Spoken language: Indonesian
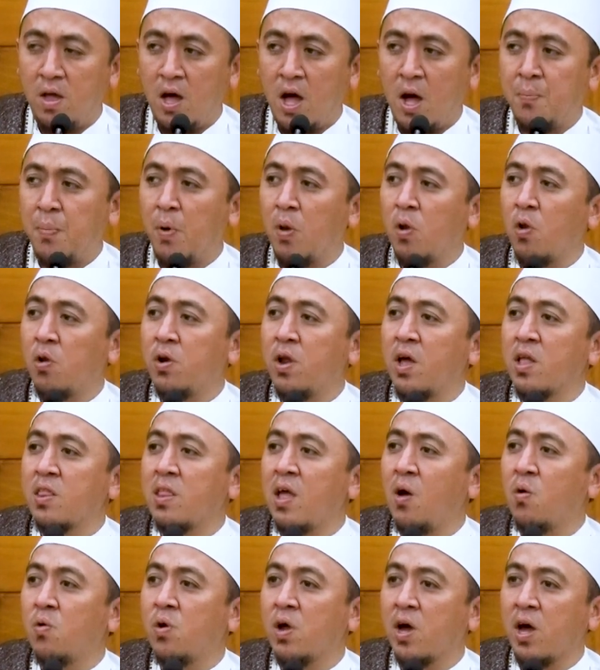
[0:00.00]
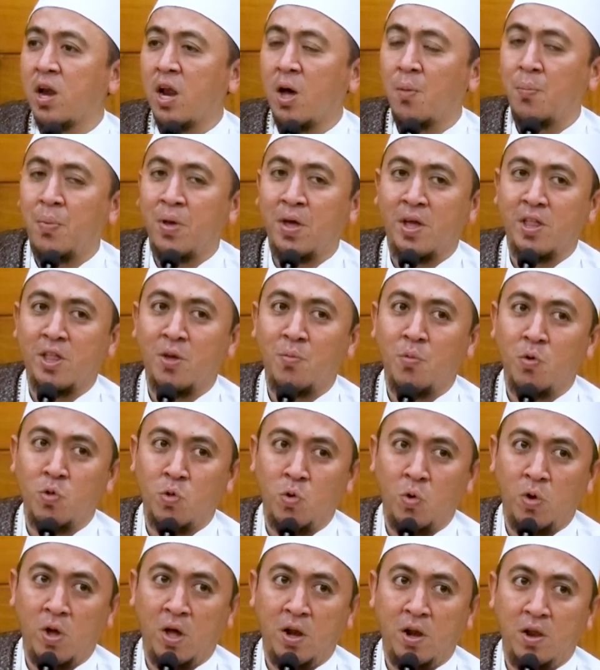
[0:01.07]
Apa Allah tidak tahu dengan apa yang kita
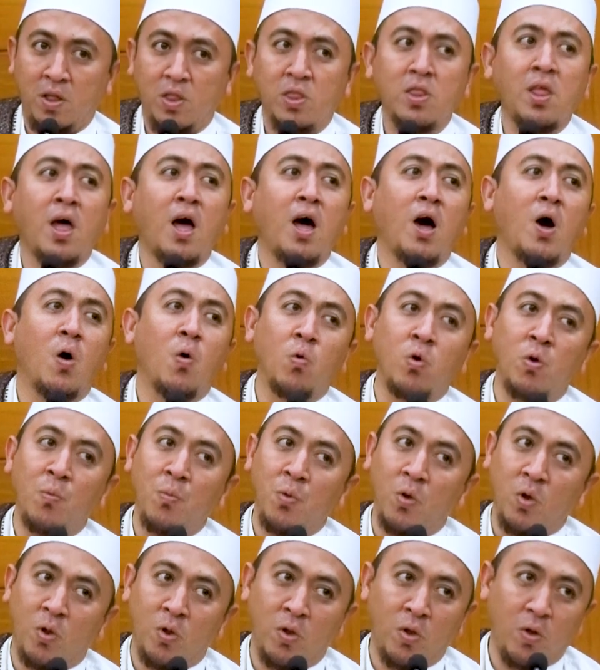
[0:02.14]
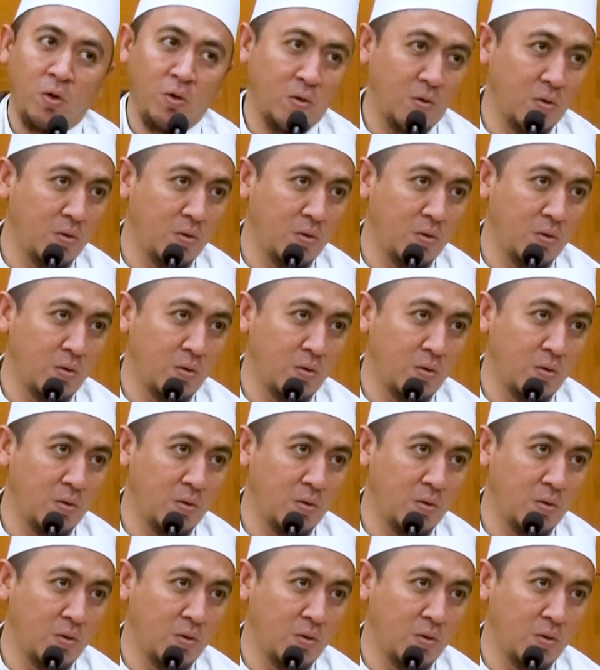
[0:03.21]
butuhkan? Tahu demi Allah.